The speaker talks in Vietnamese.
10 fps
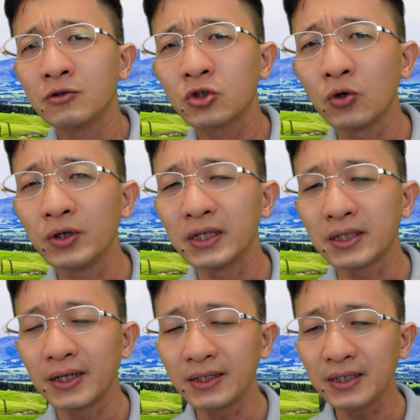rồi
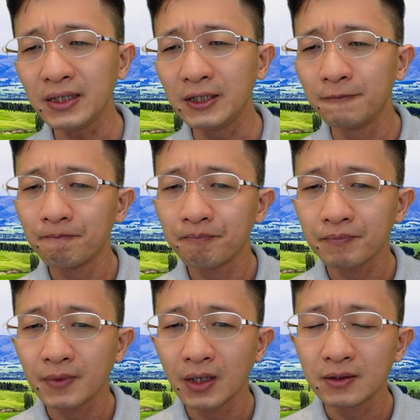thế thì
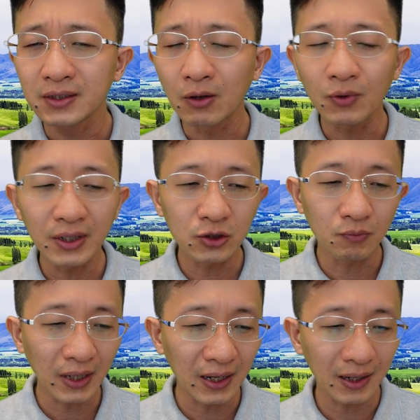sau khi
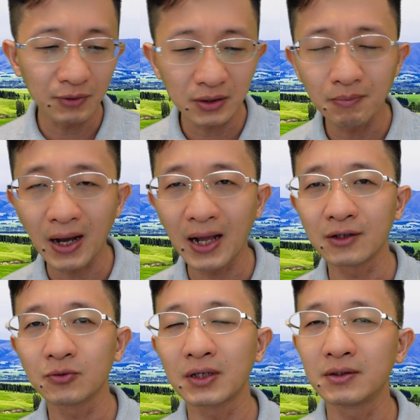chúng ta làm bước thứ ba
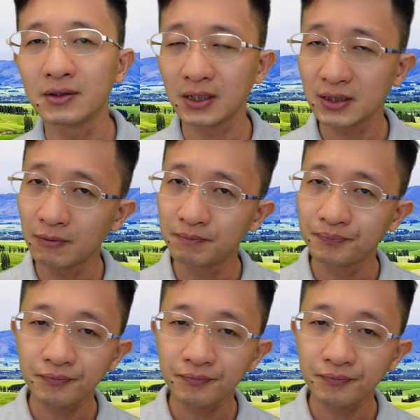là chúng ta rửa sạch xong